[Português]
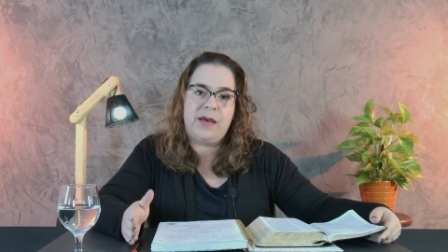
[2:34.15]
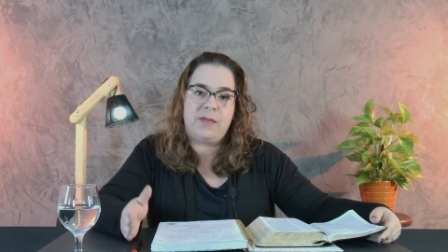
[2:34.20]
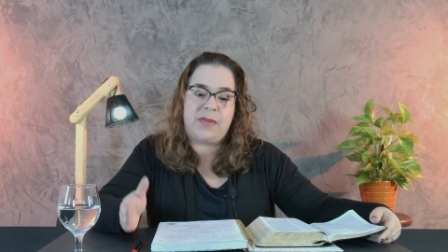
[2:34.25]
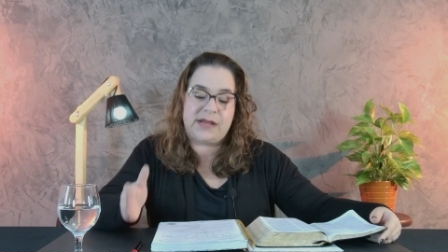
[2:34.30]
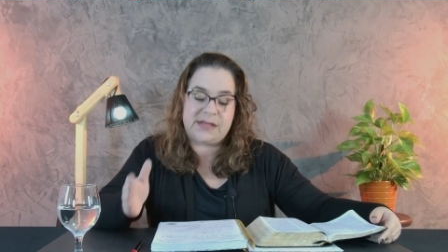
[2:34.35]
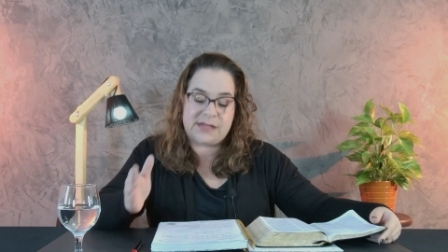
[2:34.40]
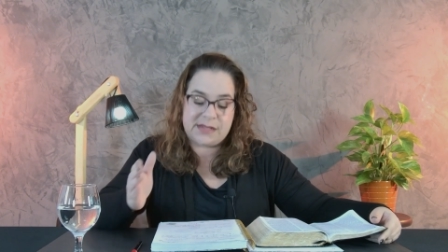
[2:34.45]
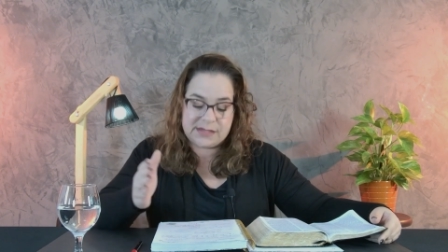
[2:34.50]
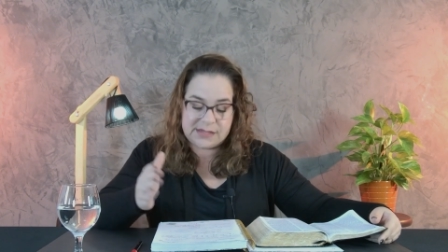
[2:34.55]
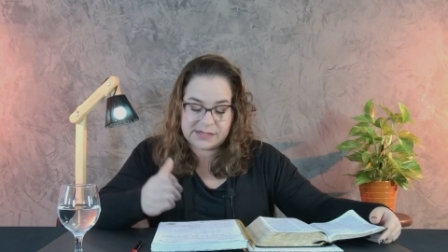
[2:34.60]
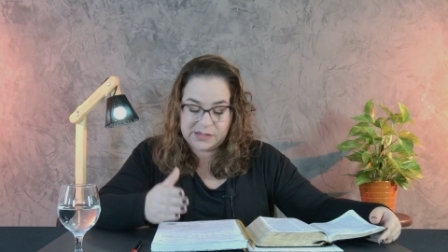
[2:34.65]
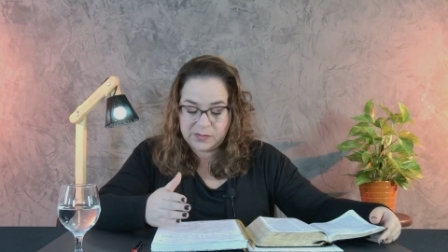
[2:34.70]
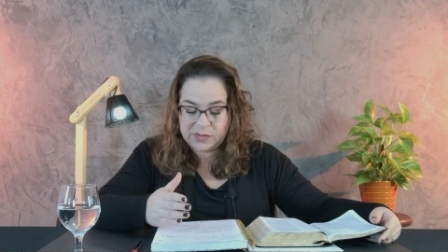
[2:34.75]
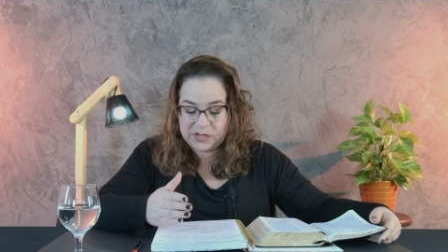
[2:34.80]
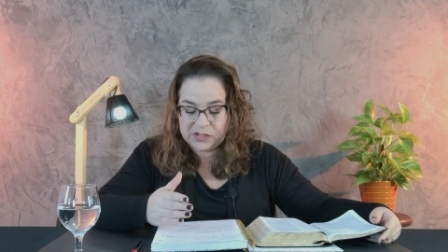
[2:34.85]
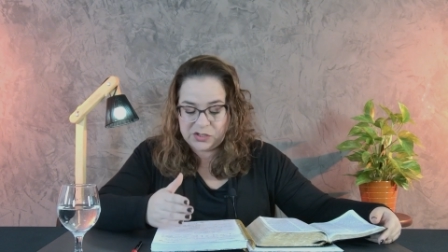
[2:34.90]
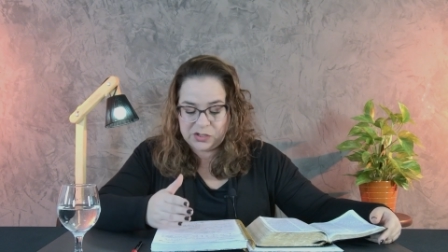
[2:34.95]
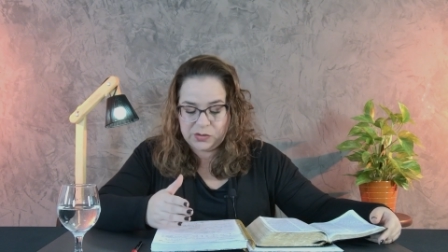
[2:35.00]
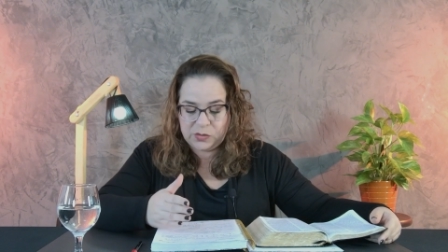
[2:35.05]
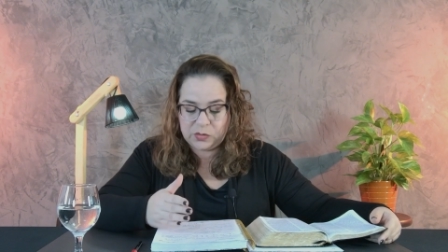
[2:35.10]
Mas, acima
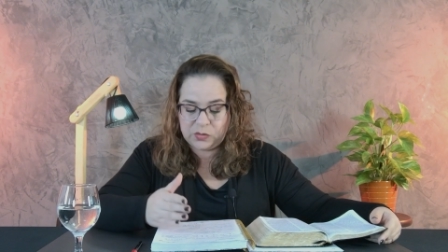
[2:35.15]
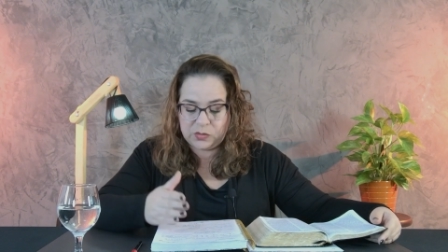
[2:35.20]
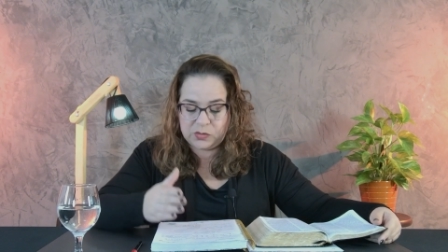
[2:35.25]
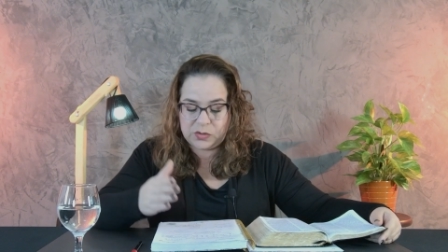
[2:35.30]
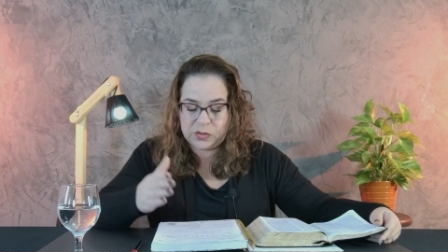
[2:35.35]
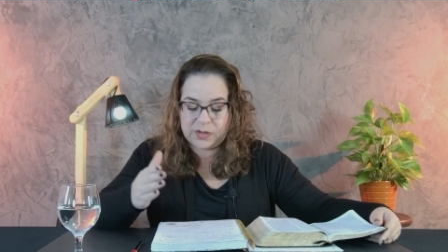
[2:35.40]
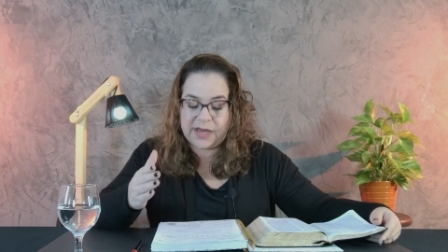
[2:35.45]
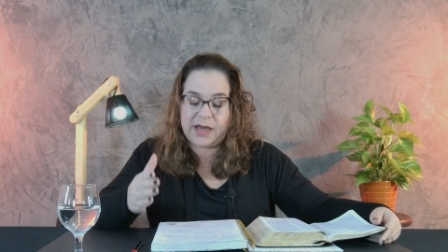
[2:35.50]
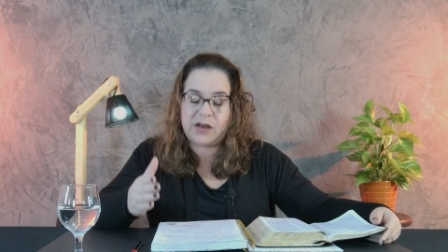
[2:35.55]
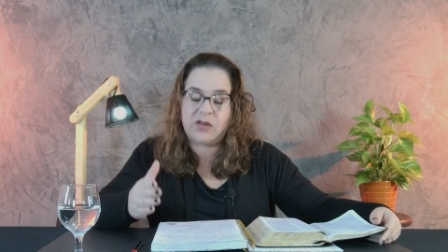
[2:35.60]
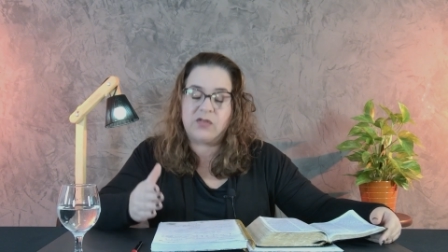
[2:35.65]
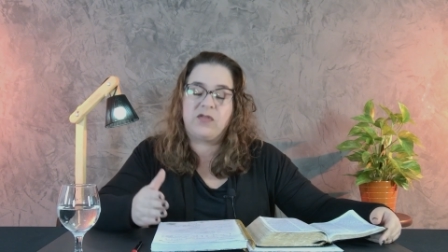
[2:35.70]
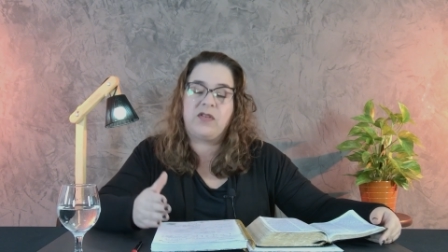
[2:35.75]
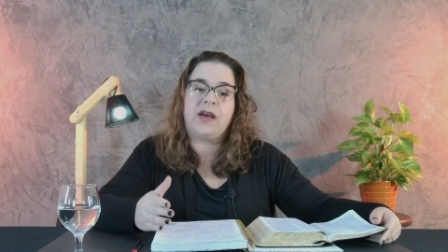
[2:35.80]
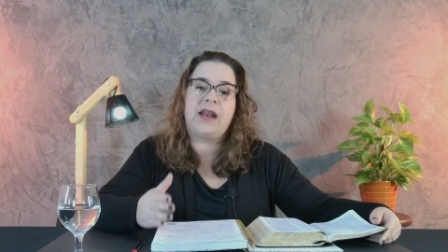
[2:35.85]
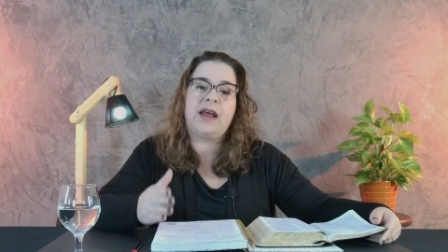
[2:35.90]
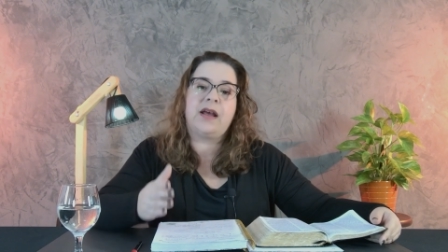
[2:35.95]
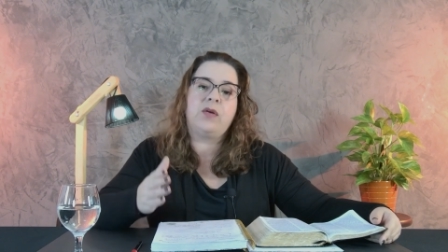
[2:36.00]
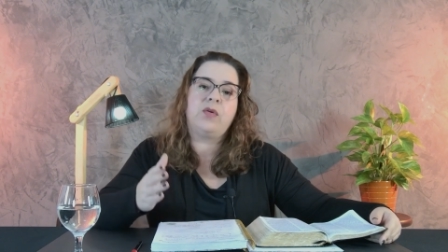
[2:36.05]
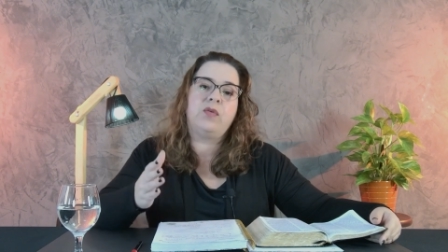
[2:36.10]
de tudo, eu quero
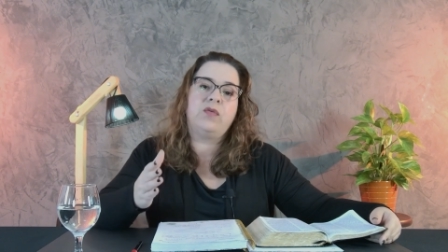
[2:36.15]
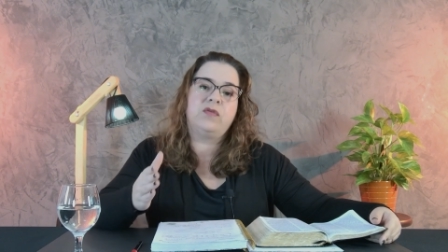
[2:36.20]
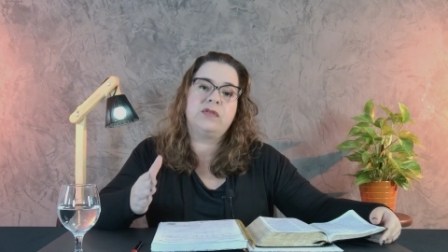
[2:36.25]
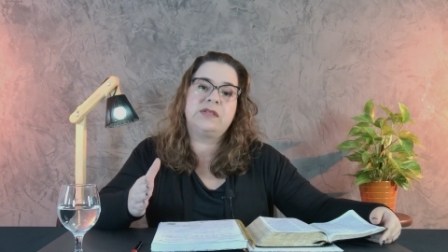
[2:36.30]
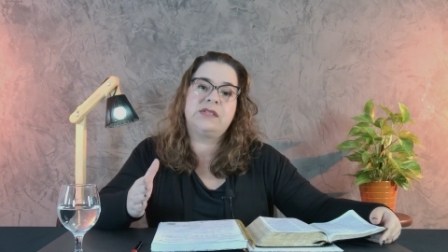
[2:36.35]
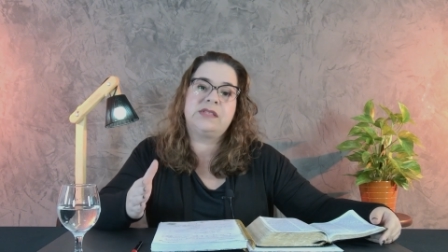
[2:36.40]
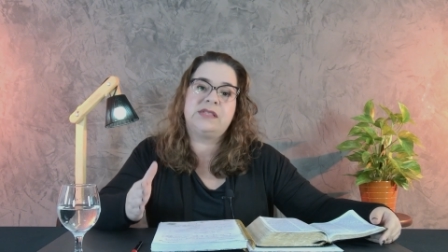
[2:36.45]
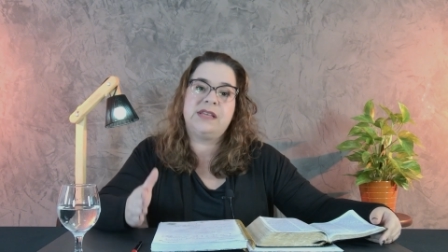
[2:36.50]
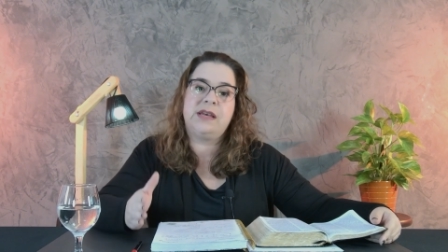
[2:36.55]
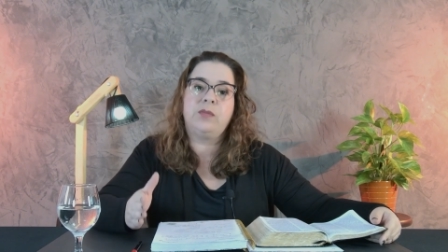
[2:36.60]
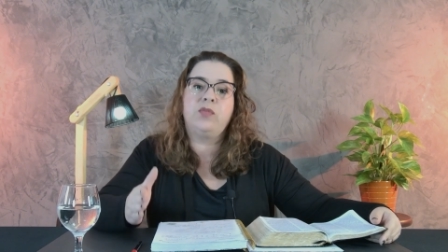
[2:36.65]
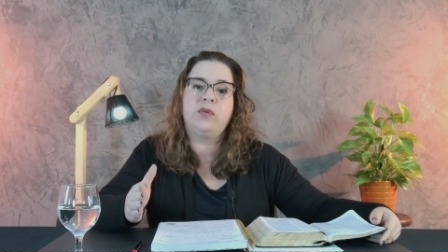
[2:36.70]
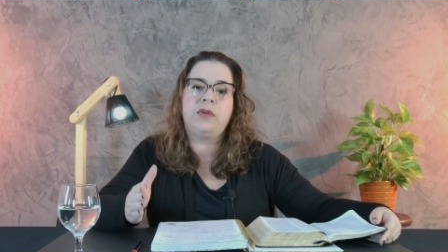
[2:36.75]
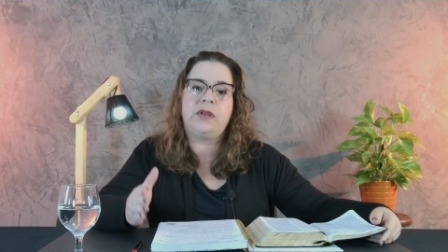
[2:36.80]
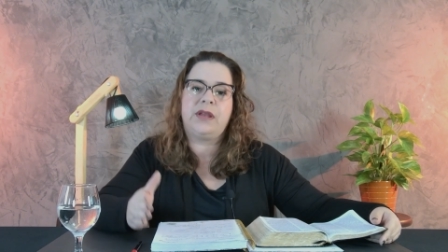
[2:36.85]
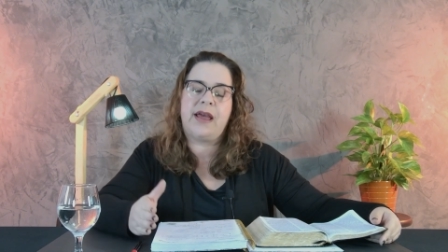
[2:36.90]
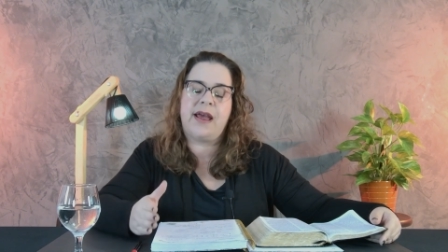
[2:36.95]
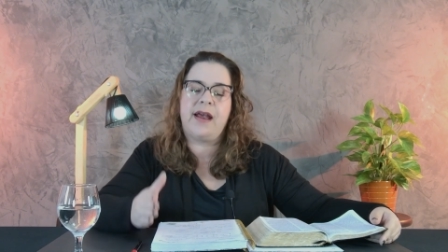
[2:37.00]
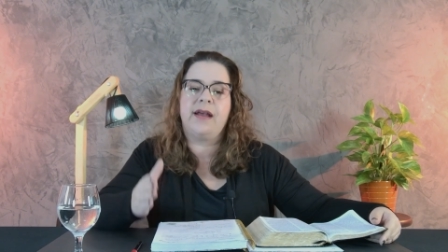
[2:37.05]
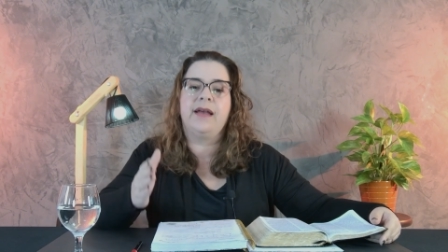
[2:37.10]
falar com você,
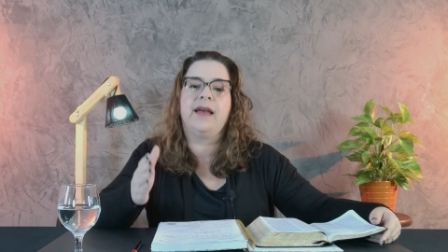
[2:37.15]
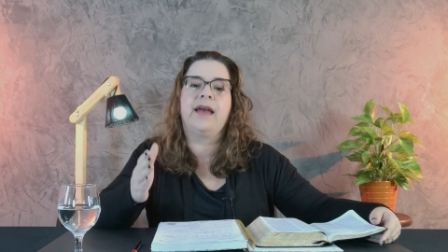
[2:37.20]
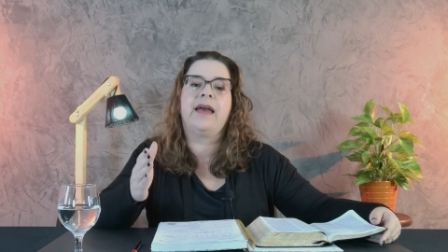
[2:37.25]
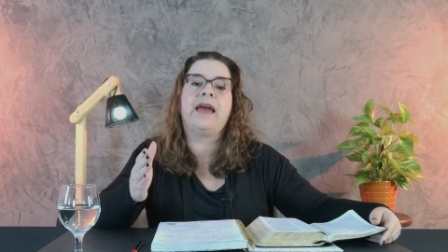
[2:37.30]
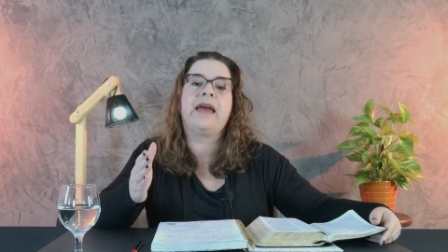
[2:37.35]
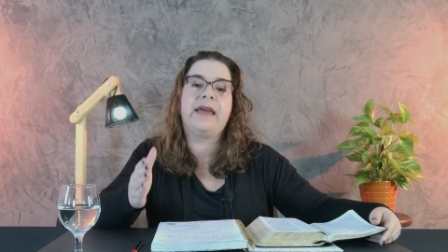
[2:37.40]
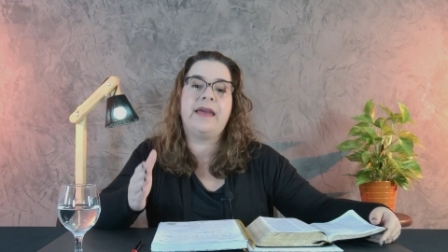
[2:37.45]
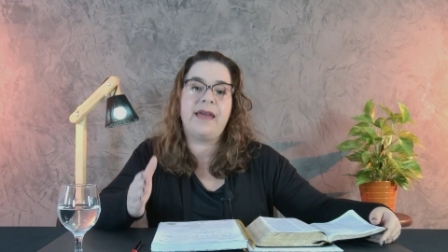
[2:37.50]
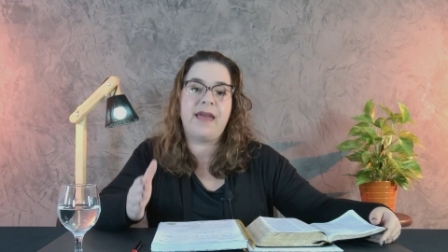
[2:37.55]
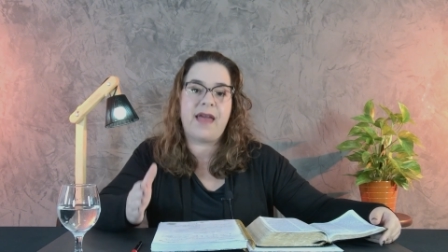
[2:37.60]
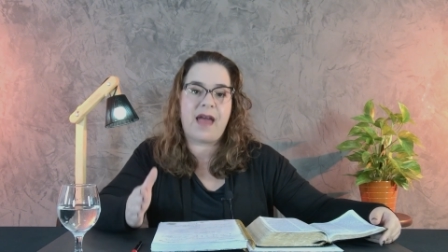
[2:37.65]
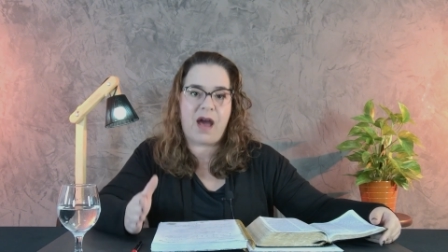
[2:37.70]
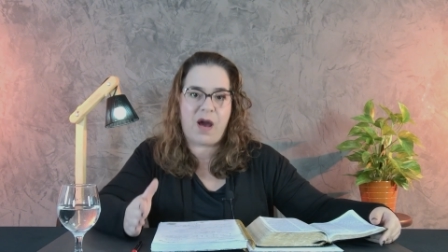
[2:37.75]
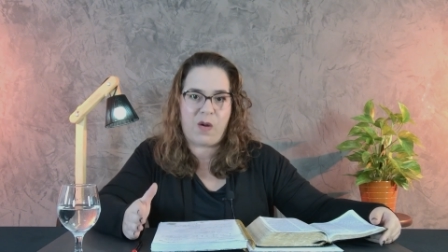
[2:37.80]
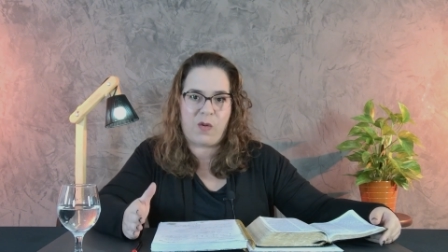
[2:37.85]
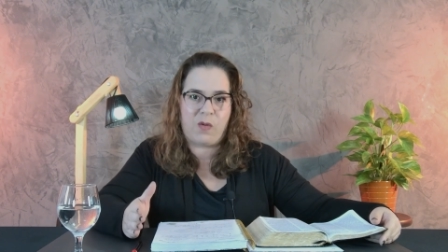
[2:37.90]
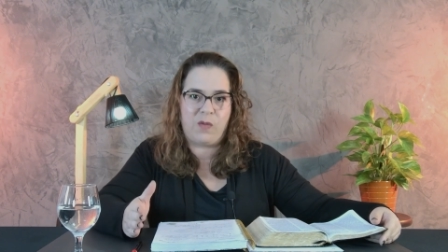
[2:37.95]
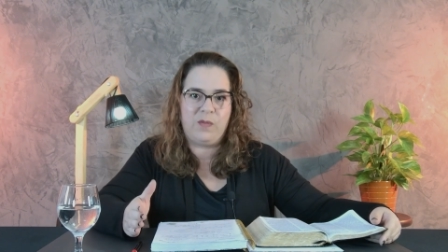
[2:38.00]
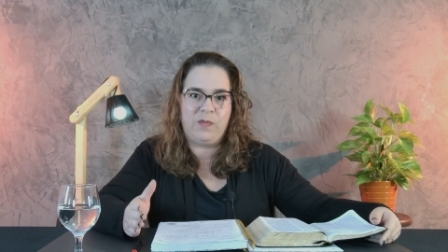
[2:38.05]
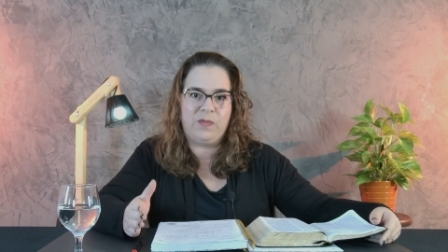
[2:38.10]
mulher
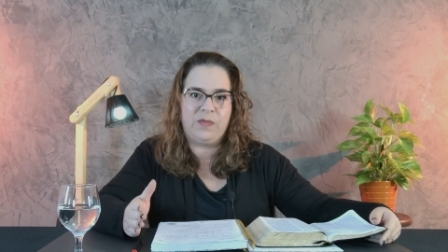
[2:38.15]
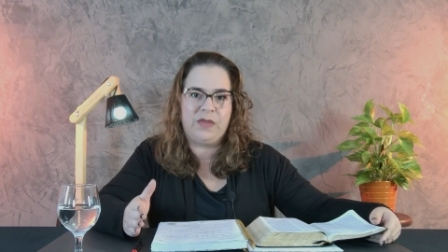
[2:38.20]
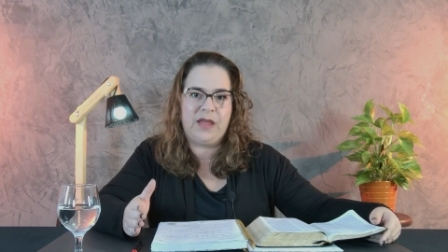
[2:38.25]
real.